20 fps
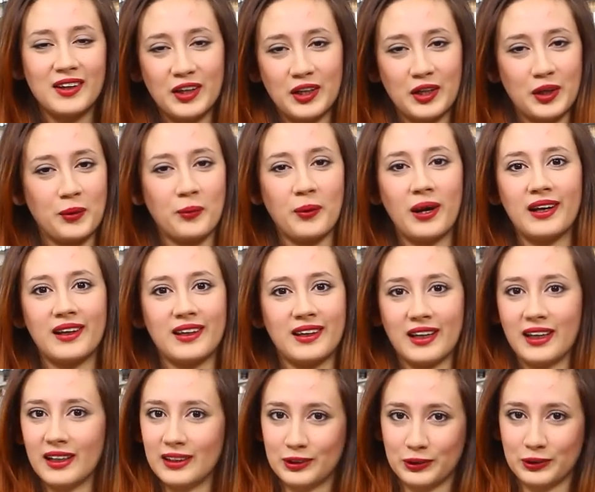eh, qualche
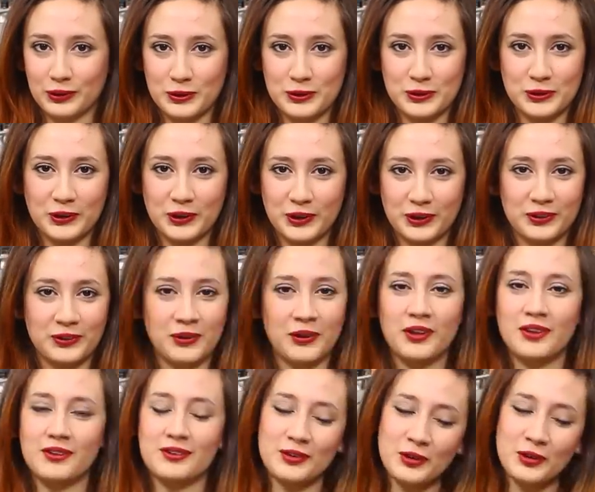altro
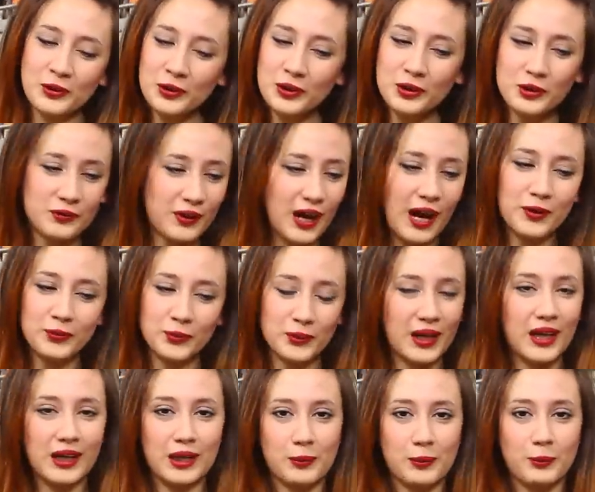giorno, non dovrà
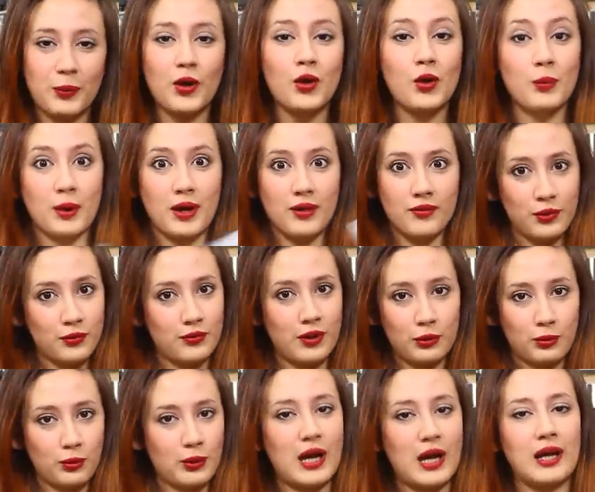durare poco ma dovrà
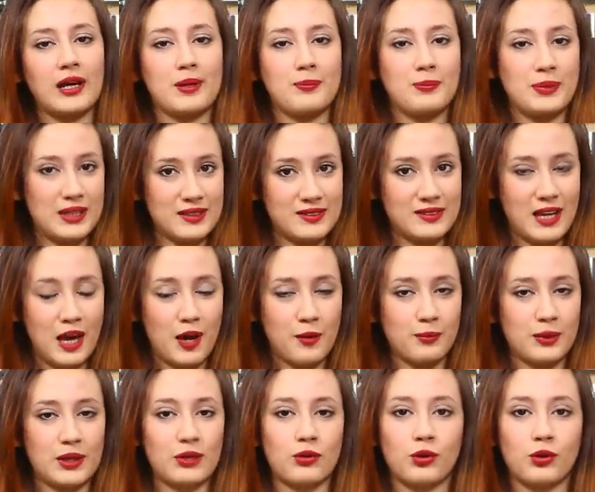durare per sempre.